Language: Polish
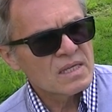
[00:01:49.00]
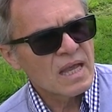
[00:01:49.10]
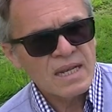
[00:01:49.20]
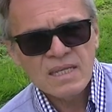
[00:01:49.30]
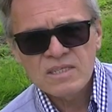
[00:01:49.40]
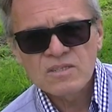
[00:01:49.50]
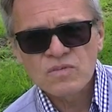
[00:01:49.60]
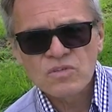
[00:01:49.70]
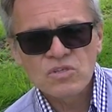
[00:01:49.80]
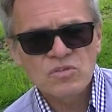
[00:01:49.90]
ale
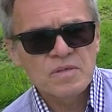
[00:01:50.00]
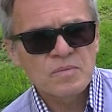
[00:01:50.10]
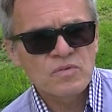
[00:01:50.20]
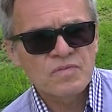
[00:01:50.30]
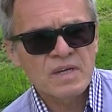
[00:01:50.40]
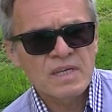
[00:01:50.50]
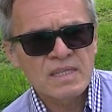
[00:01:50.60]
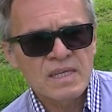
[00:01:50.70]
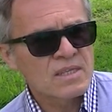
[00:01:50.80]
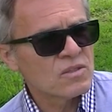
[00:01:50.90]
zwróciłem uwagę
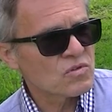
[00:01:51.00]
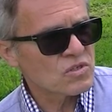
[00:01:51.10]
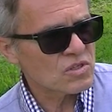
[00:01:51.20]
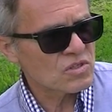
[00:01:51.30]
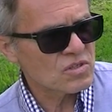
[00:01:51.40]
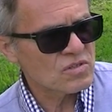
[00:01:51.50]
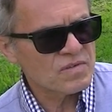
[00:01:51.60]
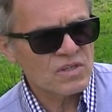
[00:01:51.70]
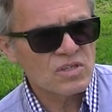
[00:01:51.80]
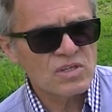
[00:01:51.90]
na jedną rzecz.
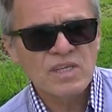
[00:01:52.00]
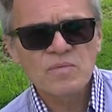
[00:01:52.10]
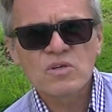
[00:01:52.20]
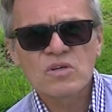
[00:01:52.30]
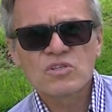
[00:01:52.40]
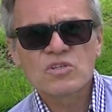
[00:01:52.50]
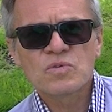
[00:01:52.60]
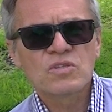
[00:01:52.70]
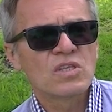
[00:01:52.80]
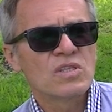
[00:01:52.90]
Właśnie jemu
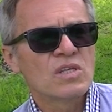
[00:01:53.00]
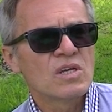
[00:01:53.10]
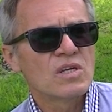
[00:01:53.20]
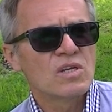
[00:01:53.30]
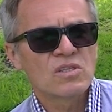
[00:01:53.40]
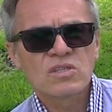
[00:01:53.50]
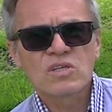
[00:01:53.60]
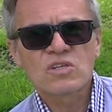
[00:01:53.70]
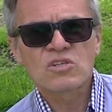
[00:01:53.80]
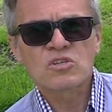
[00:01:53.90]
chodziło o ten lot
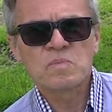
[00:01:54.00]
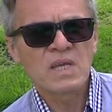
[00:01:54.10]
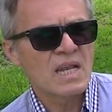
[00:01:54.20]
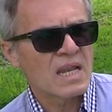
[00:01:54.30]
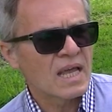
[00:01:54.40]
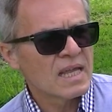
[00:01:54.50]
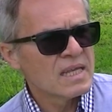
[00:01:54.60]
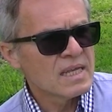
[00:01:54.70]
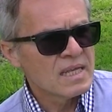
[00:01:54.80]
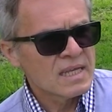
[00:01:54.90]
Śmiela
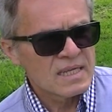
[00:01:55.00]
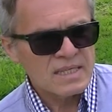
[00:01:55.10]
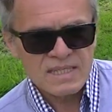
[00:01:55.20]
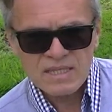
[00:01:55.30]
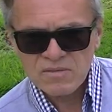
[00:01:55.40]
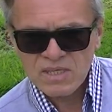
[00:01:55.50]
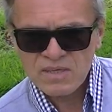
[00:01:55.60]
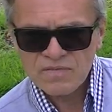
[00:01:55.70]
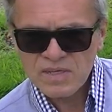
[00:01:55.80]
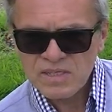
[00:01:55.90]
i zadał
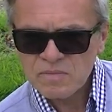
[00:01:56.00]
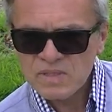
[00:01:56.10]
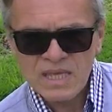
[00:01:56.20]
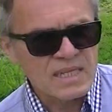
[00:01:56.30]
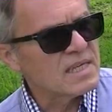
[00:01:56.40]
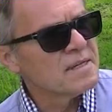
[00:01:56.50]
takie fajne pytanie.